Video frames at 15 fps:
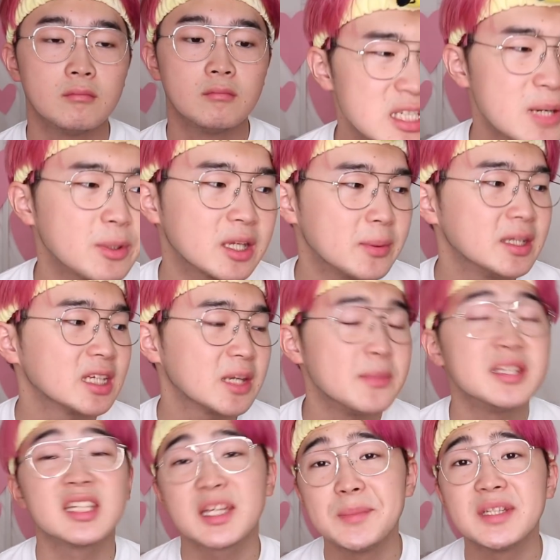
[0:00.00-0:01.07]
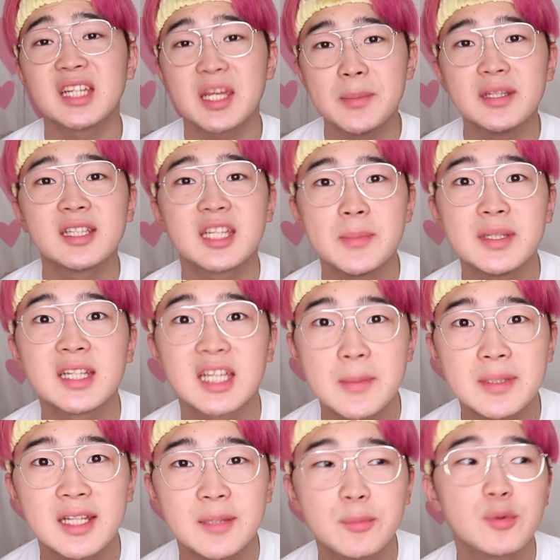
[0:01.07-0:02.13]
じゃあもう決めた決めた決めた決めた決めた決
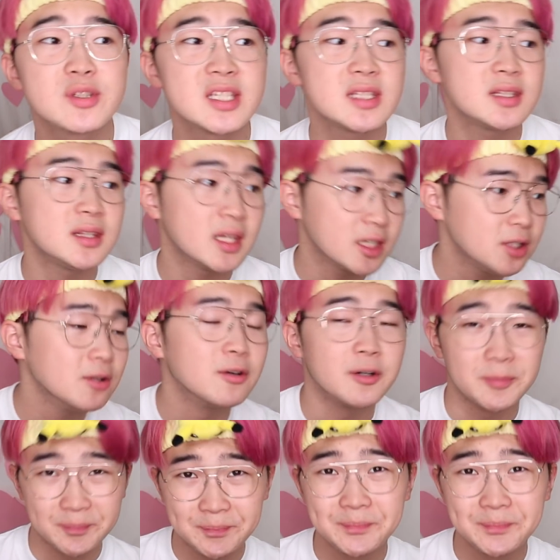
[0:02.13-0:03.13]
めた。もう絶対今日、